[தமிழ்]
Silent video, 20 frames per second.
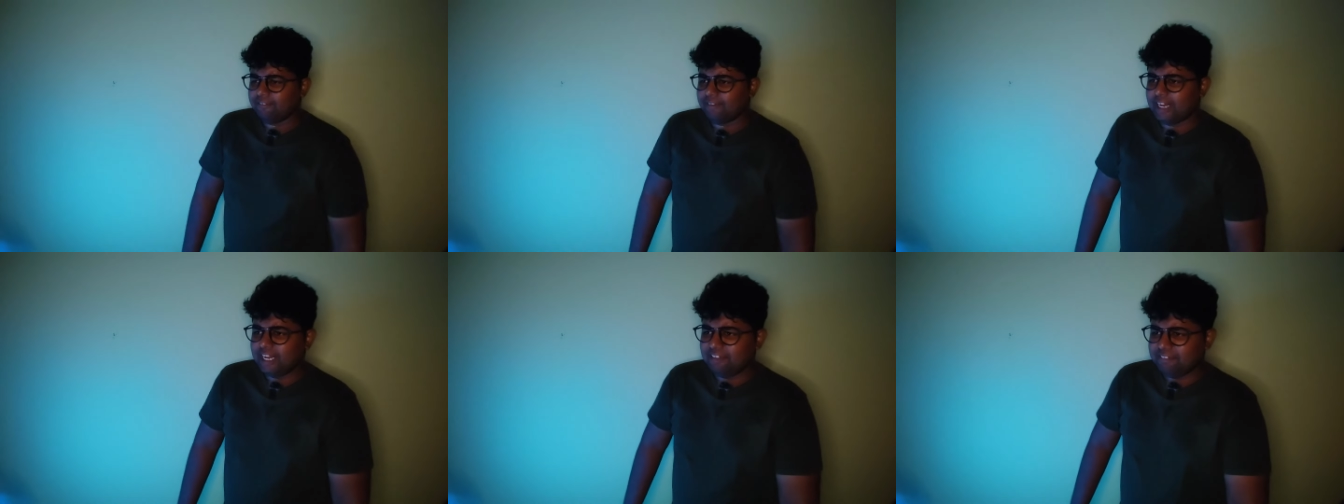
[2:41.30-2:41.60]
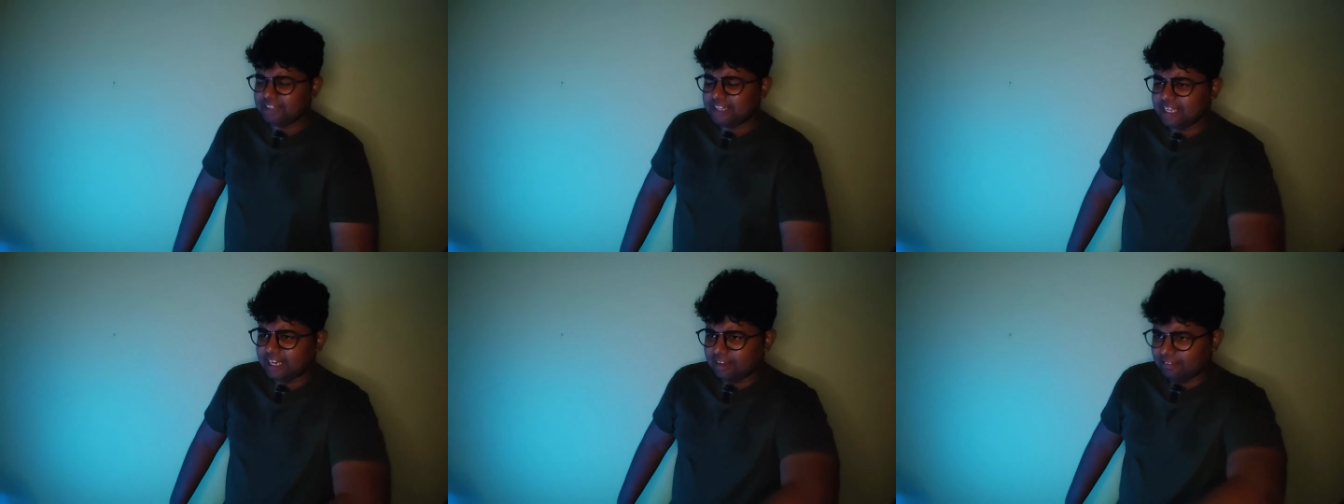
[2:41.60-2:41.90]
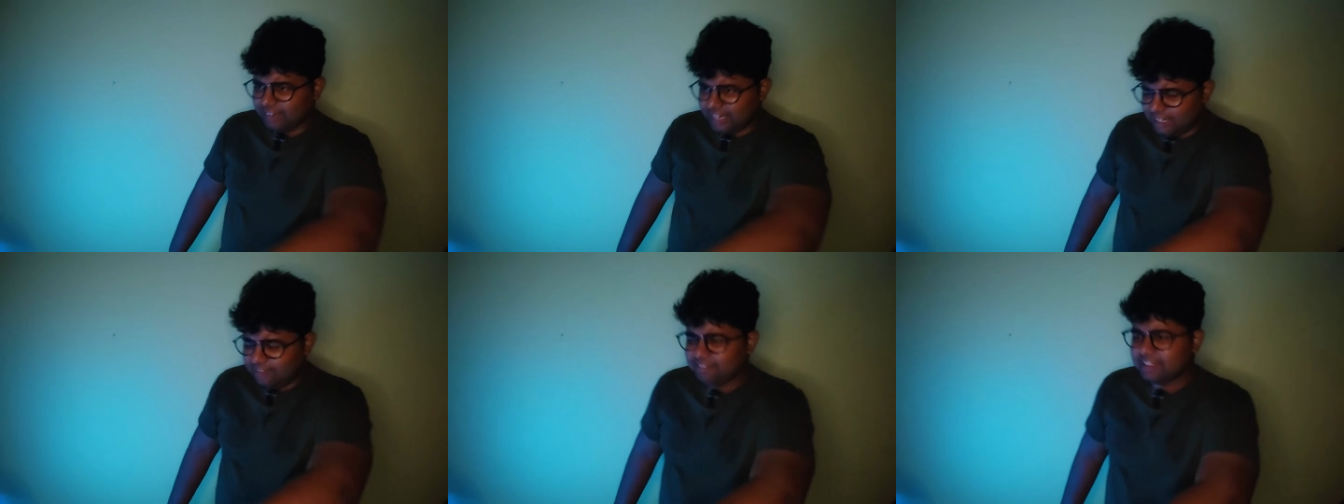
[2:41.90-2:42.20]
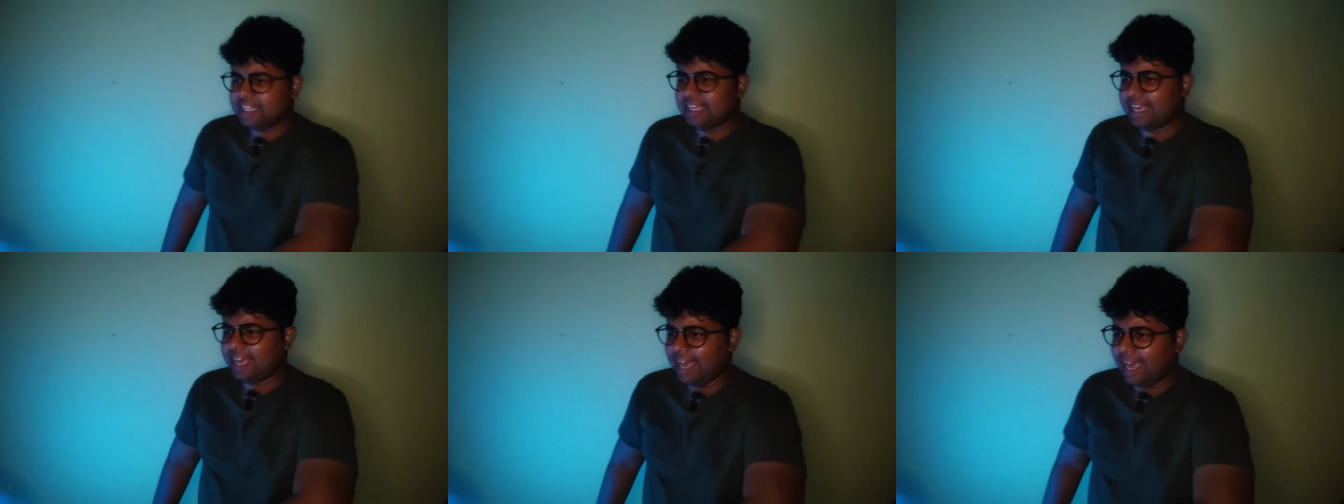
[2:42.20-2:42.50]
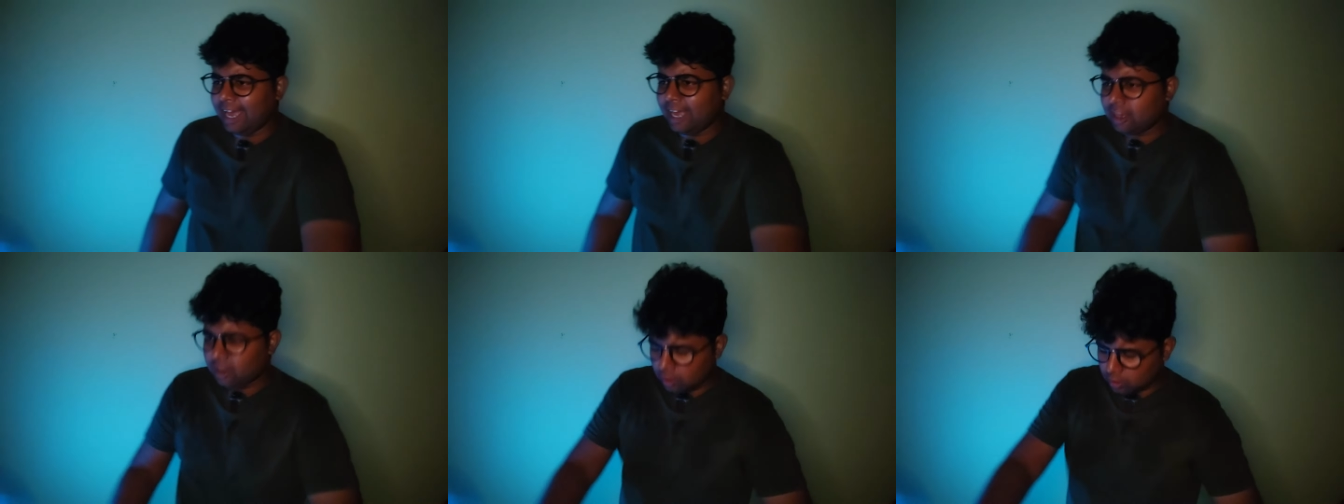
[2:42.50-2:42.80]
ஆ வலி
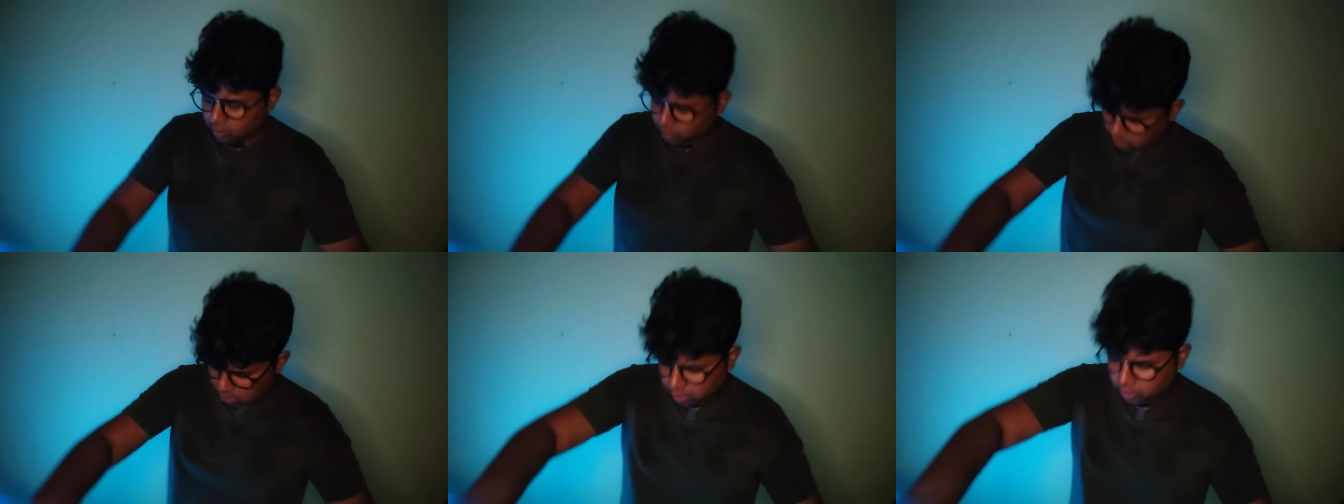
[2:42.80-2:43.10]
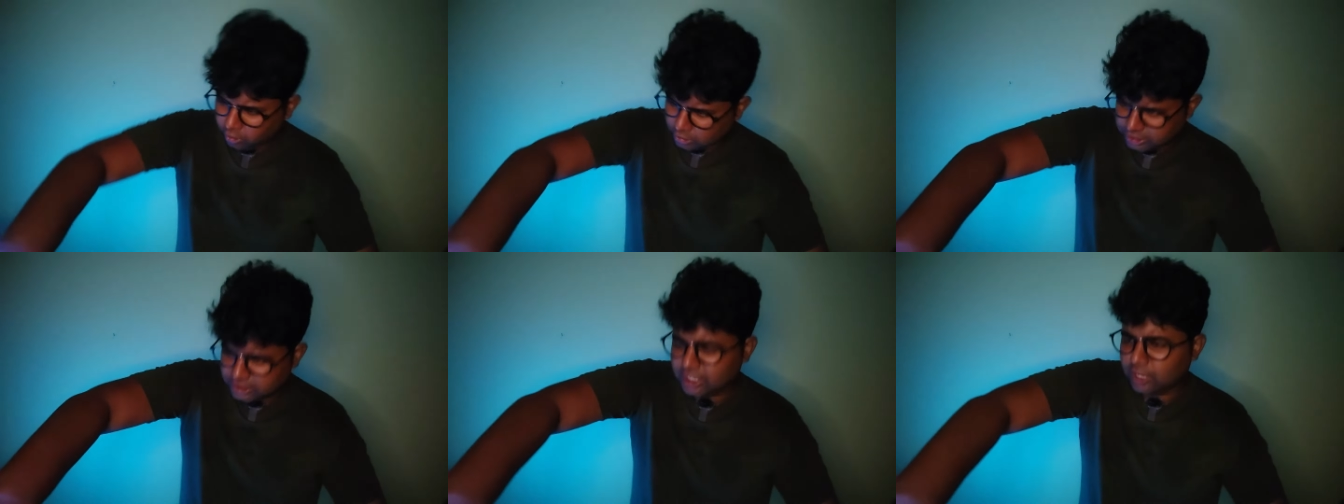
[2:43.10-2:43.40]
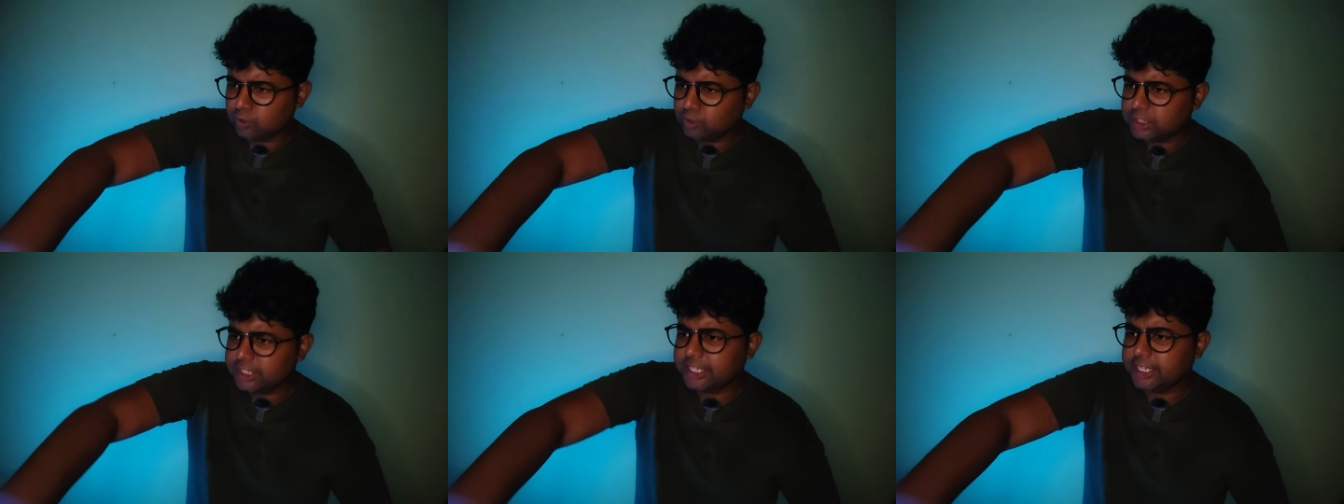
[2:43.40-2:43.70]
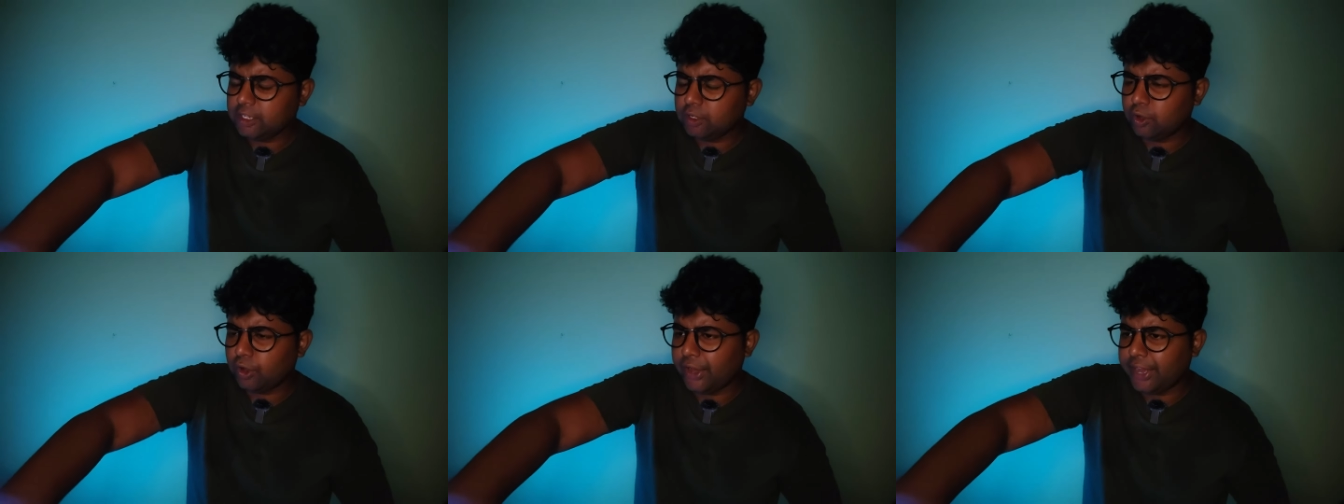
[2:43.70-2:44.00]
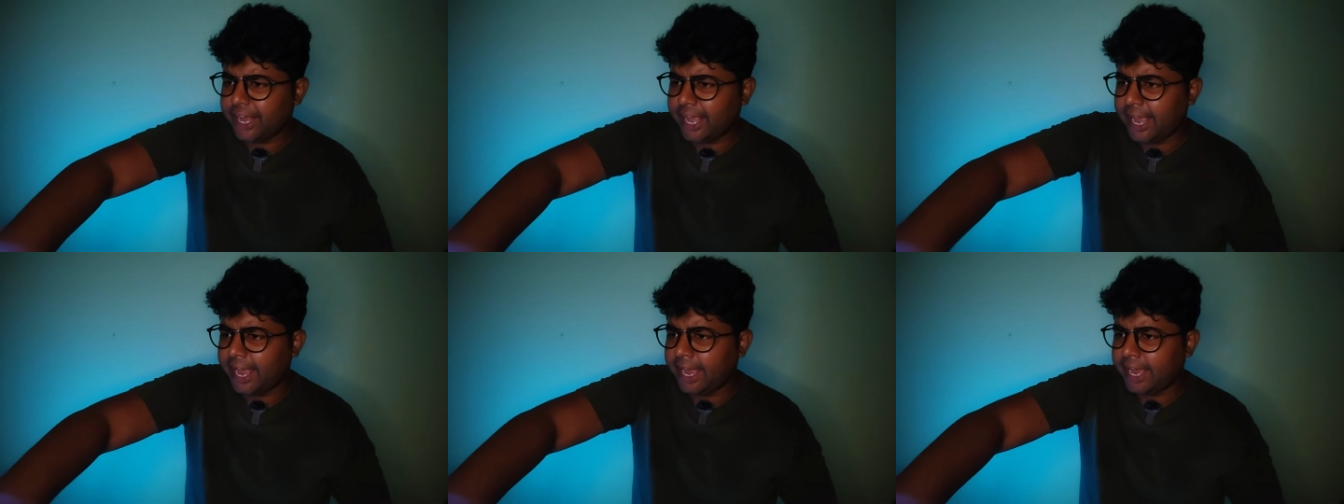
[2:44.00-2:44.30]
விதுங்க கொஞ்சம் நவுந்து
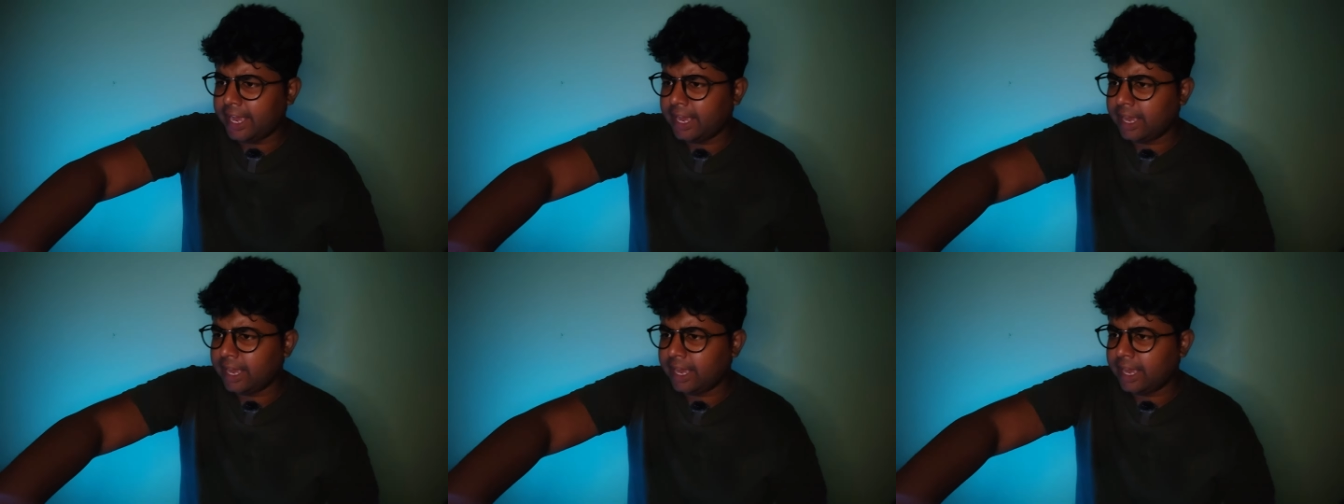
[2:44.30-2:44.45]
நின்னுக்கோங்க